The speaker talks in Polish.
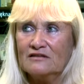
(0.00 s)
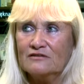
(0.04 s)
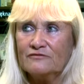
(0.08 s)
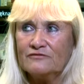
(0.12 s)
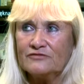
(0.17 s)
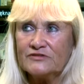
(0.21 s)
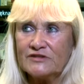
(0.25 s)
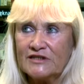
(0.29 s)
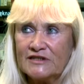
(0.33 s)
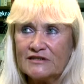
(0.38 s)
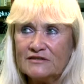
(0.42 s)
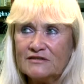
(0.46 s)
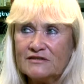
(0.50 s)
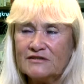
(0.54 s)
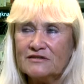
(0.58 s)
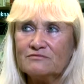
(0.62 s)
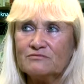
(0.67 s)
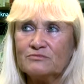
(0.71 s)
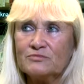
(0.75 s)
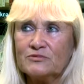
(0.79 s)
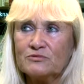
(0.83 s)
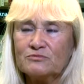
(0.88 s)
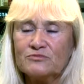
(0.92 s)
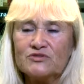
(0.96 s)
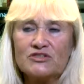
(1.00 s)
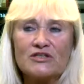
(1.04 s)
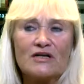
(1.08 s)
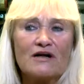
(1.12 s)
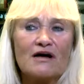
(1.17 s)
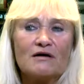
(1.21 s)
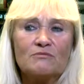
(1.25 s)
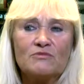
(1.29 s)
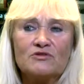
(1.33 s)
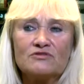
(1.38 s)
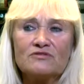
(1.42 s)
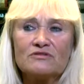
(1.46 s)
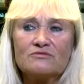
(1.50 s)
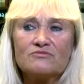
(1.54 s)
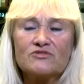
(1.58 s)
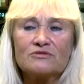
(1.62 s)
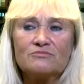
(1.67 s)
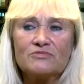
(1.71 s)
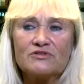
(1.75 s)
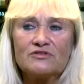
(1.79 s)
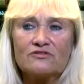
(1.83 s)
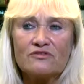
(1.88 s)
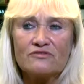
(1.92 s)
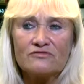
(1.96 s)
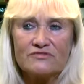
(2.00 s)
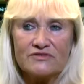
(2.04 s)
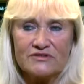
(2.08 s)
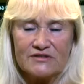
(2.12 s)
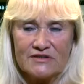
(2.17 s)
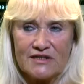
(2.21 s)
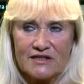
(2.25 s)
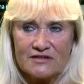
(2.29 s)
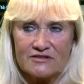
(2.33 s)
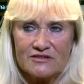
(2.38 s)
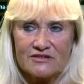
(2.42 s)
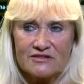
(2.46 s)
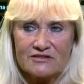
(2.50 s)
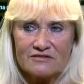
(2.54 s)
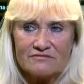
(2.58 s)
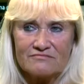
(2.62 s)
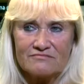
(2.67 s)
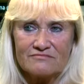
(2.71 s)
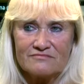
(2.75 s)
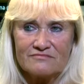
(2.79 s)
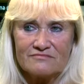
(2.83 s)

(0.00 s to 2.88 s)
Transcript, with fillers: Wtedy pomyślałam o tym, żeby to wydać.